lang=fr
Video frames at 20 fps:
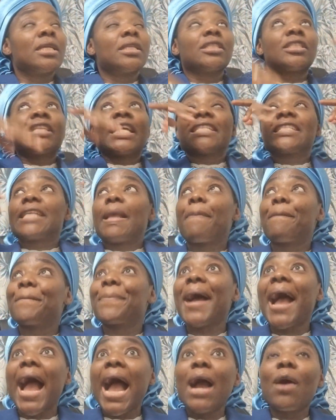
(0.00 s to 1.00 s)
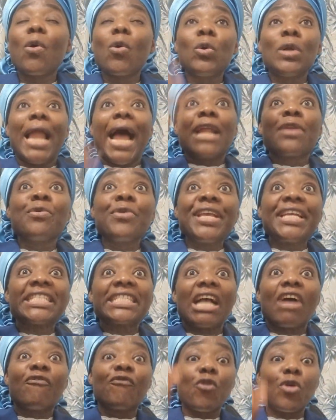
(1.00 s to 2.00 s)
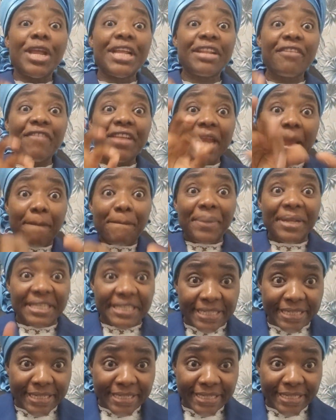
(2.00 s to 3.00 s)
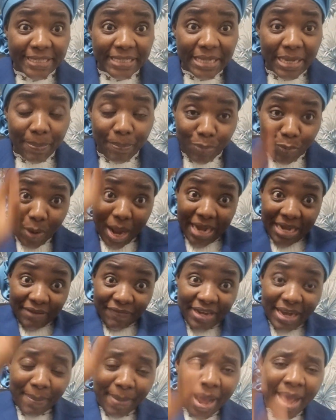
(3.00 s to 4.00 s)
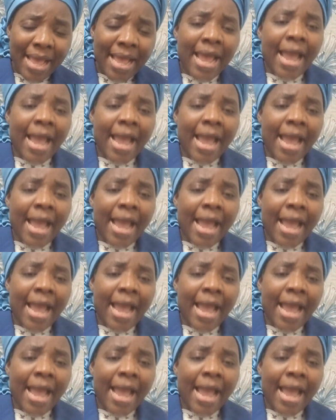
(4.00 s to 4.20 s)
Je sais pas où la nuit ils s'envolaient, devenir devenaient petits pour arriver là-bas.